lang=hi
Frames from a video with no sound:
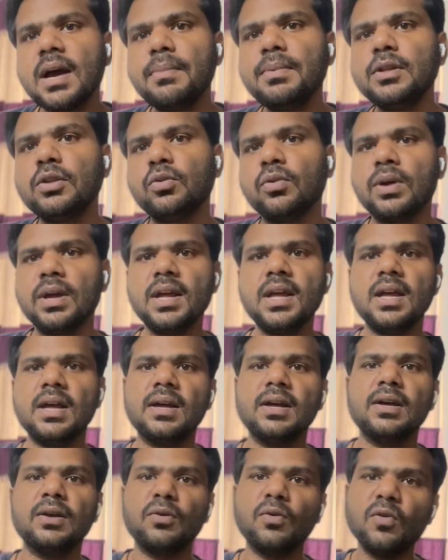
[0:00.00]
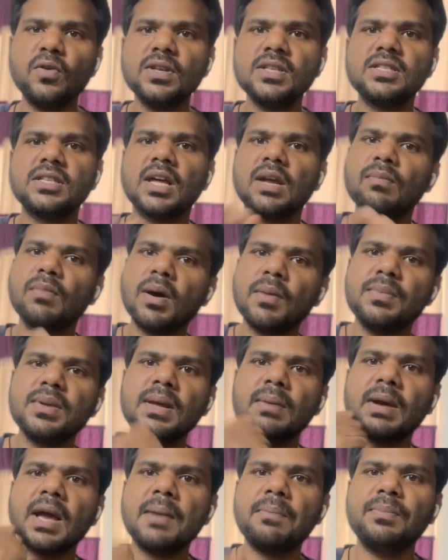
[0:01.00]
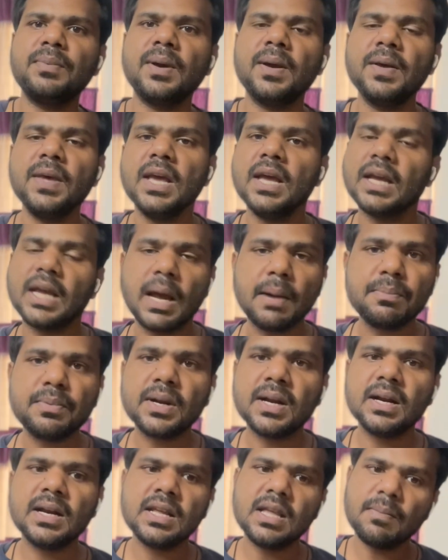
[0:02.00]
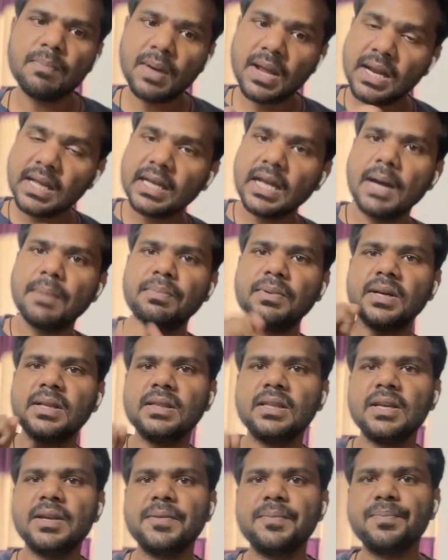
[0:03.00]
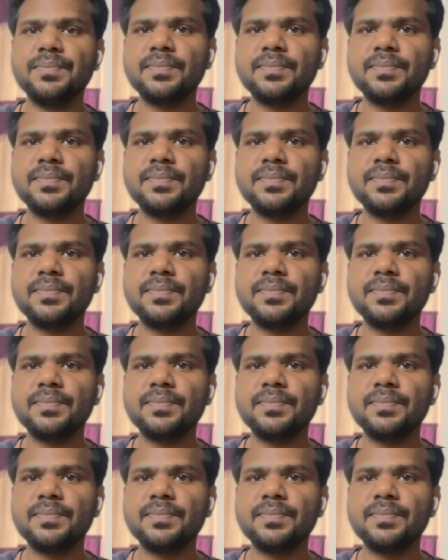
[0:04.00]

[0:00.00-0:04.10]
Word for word: भी तो हैं रोहित शर्मा भी ये कैप्टन कैप्टन नहीं पहले कैप्टन थे